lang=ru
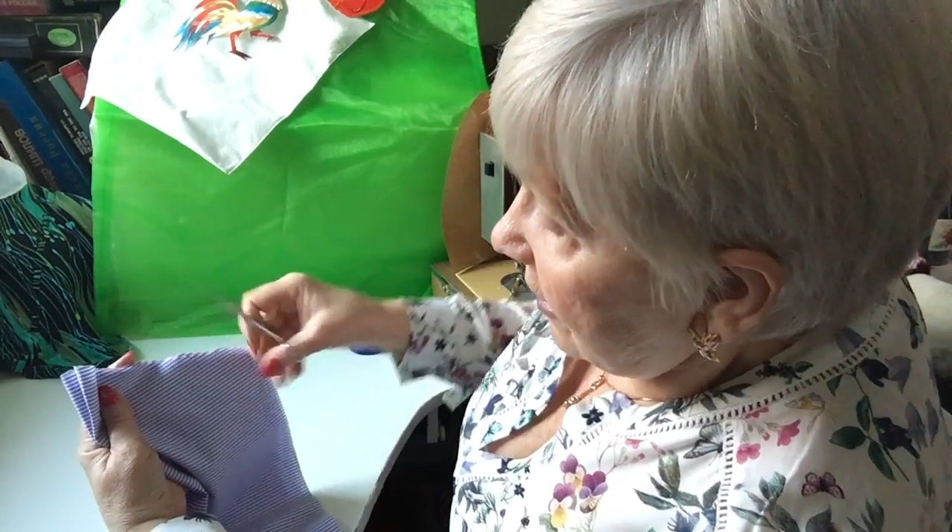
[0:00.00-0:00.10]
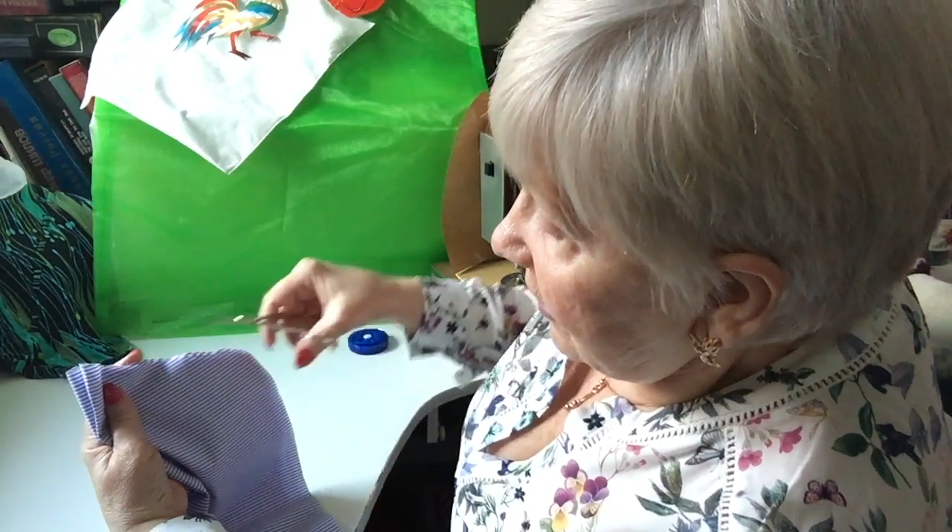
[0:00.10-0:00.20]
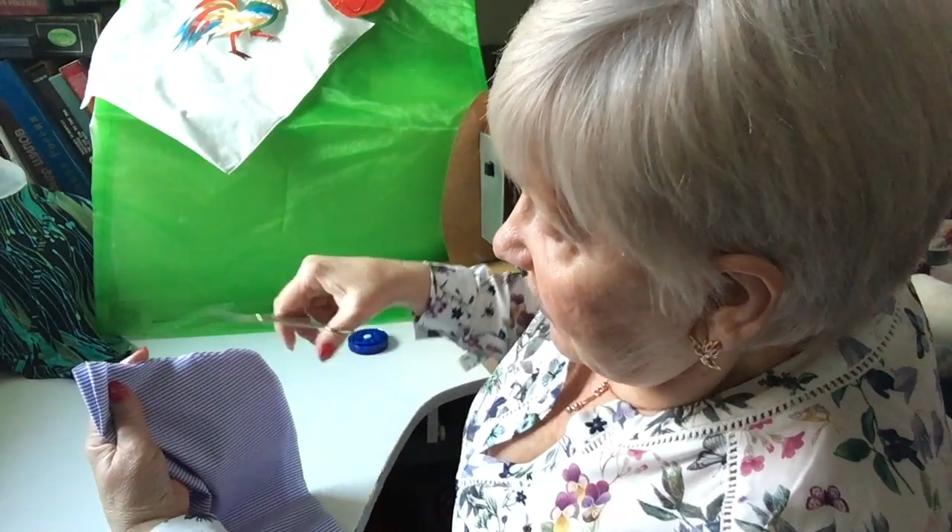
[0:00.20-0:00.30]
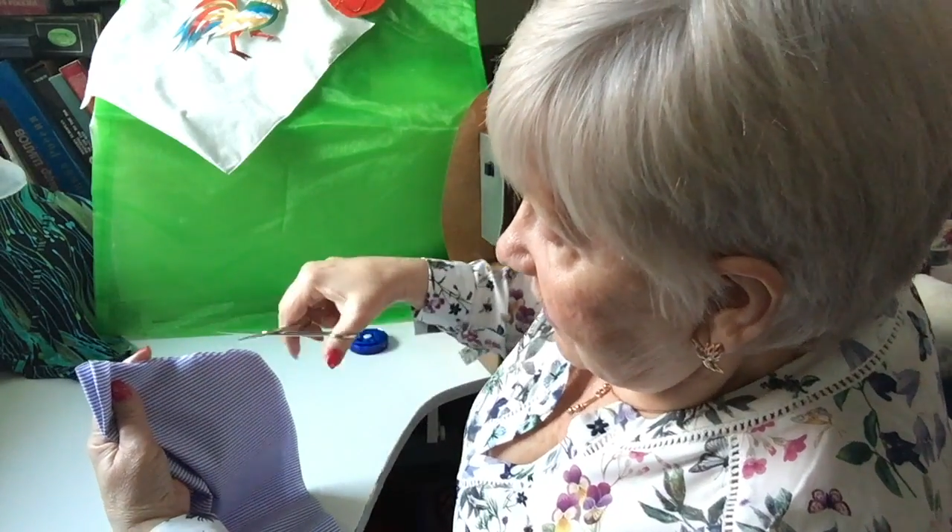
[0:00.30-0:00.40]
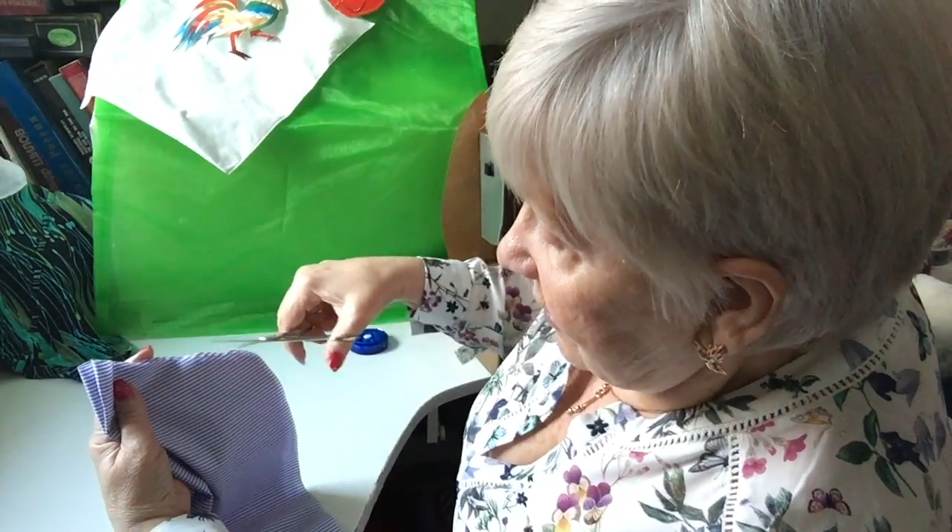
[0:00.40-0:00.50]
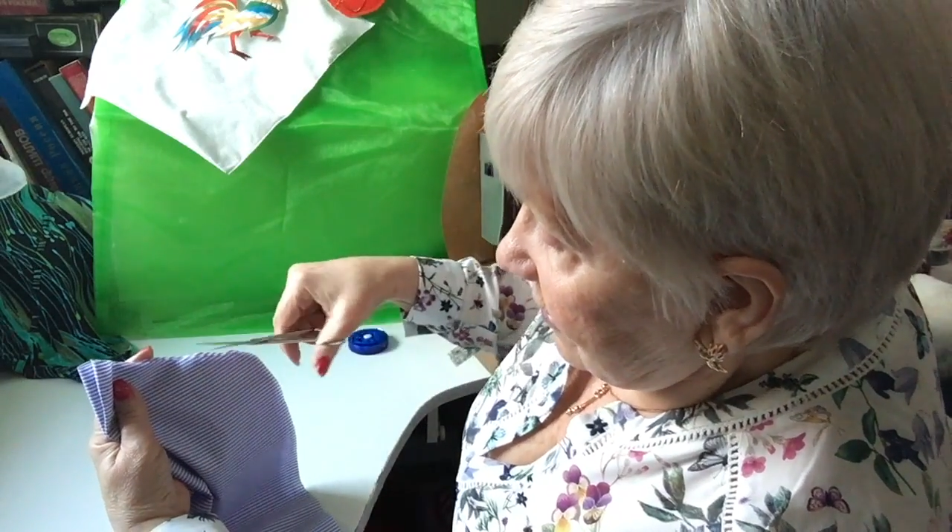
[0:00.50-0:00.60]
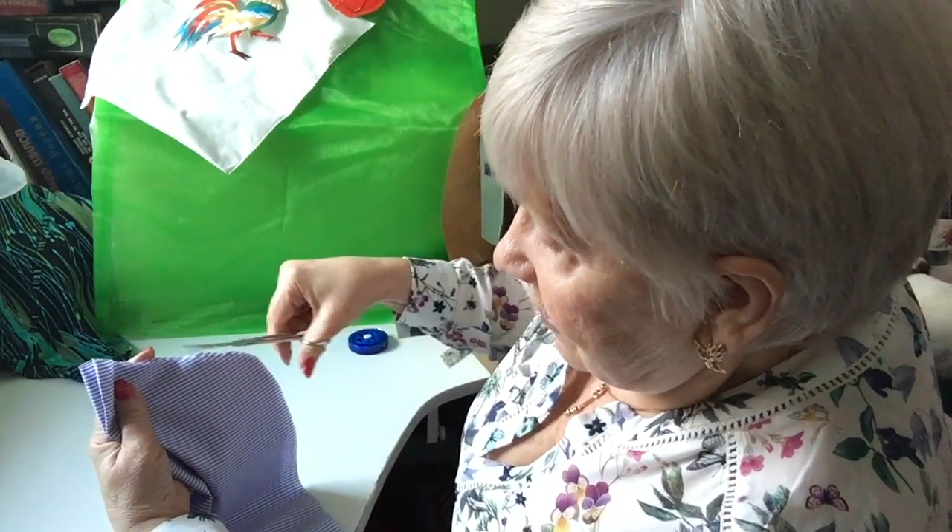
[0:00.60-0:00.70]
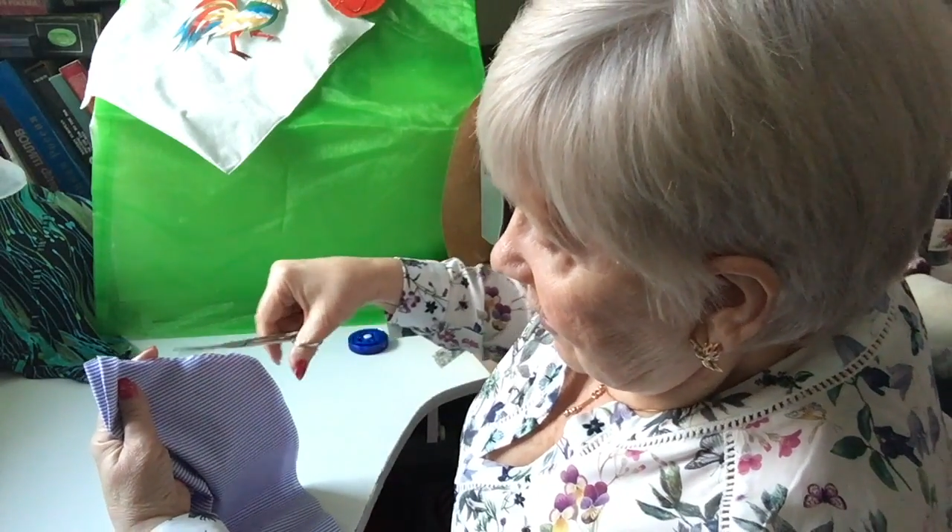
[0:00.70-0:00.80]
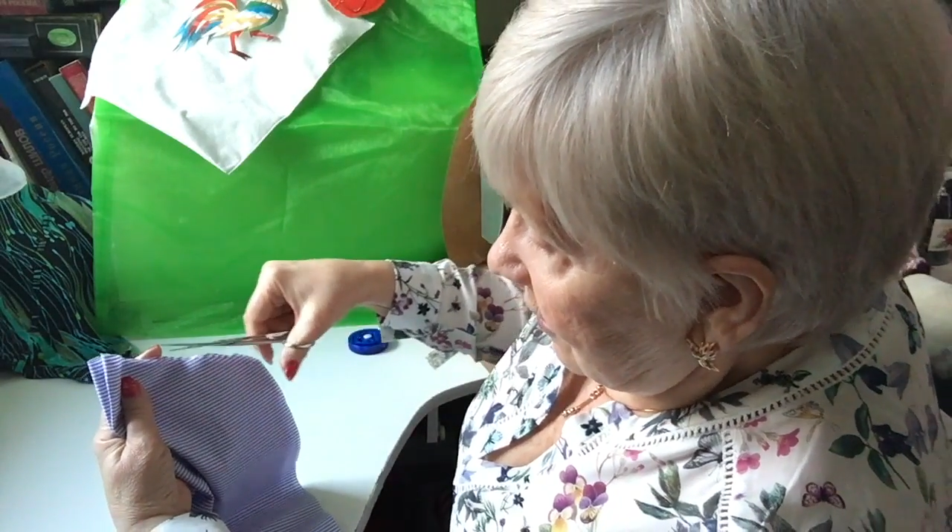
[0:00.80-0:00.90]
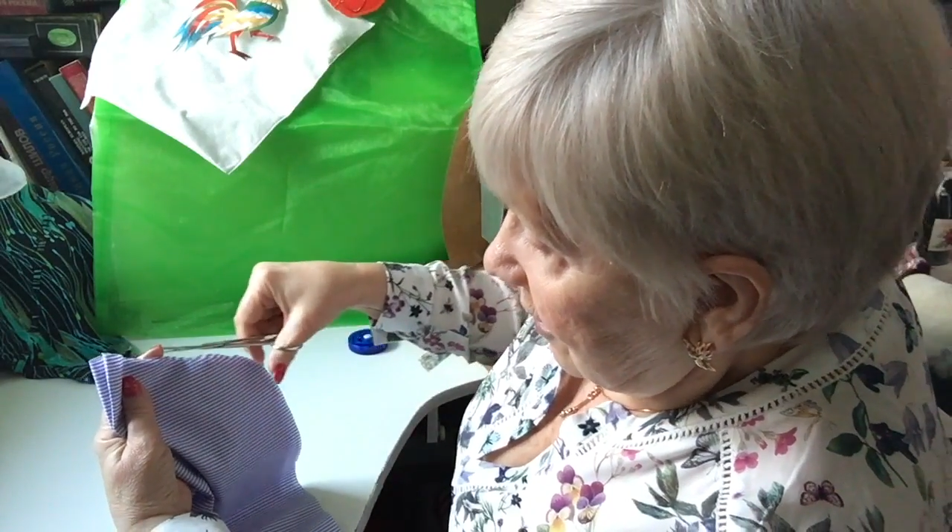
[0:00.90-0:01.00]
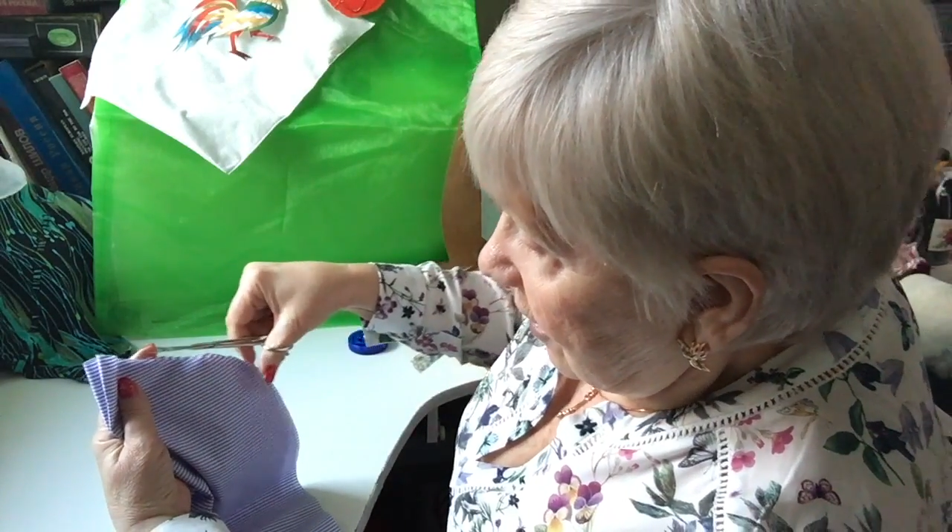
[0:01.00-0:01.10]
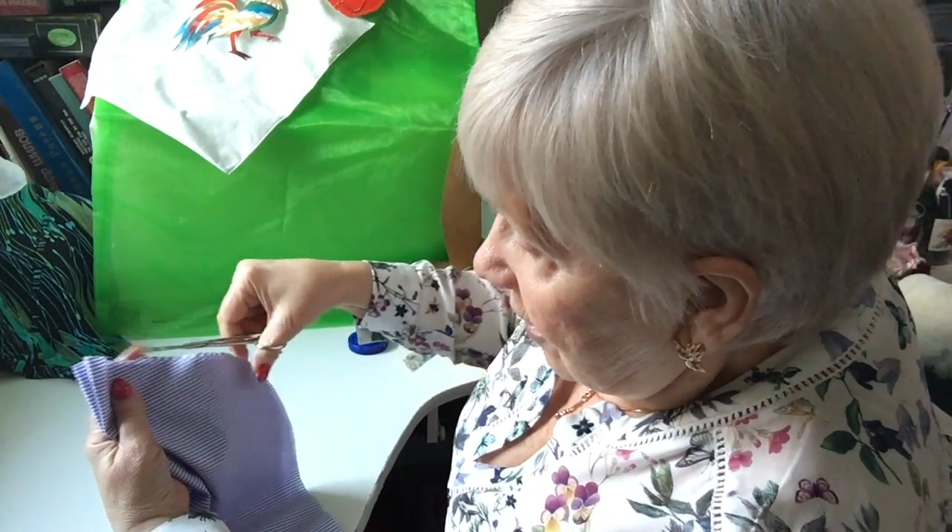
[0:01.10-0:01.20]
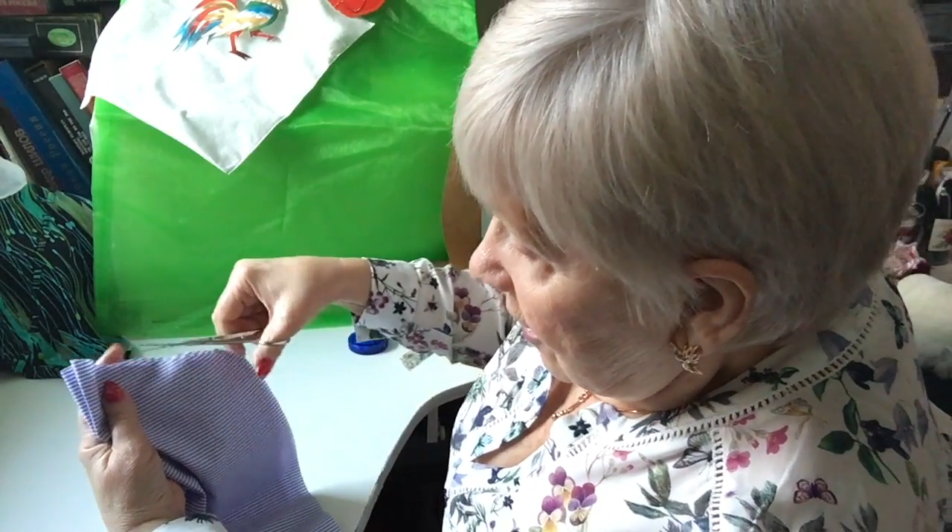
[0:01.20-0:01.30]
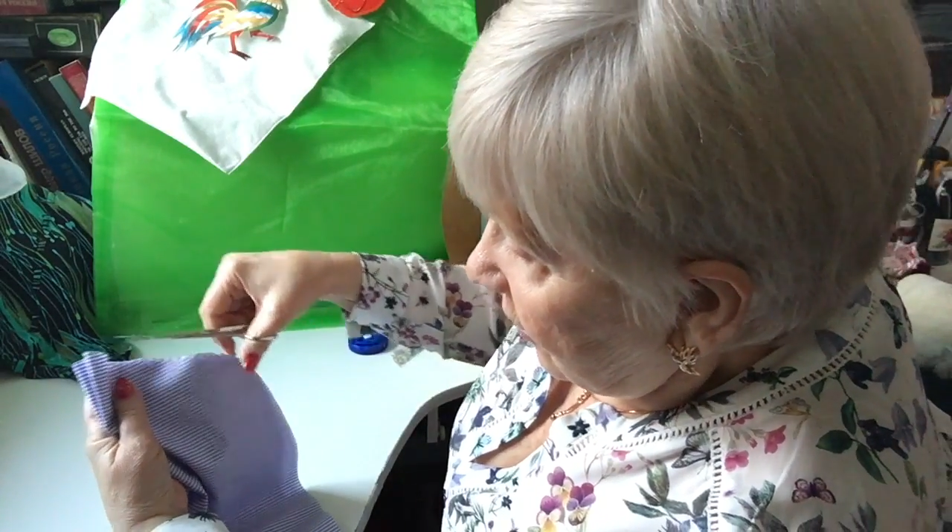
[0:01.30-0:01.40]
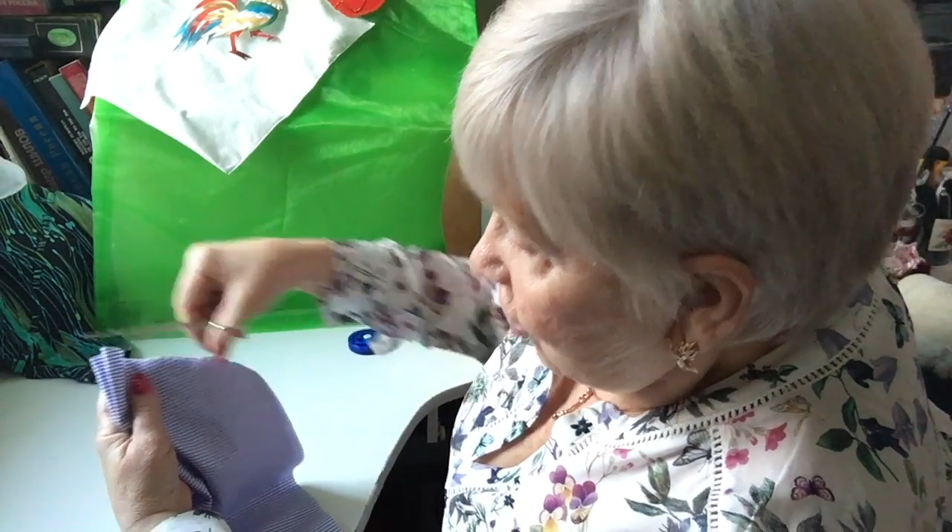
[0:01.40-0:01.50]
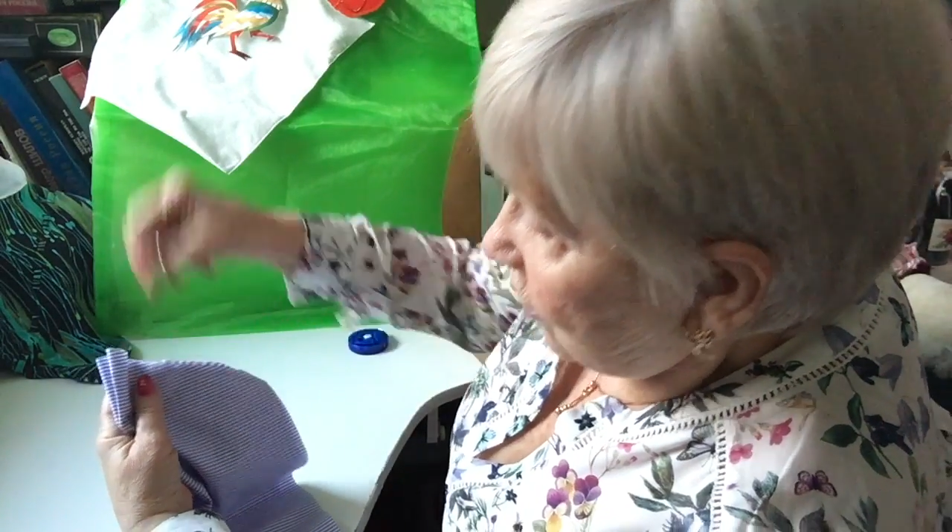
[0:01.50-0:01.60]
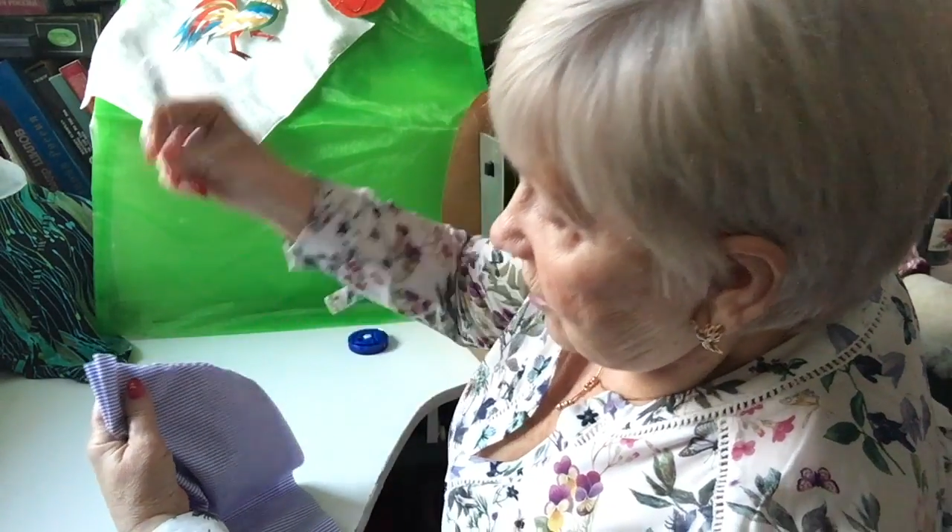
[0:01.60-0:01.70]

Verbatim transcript: и срезала. Еще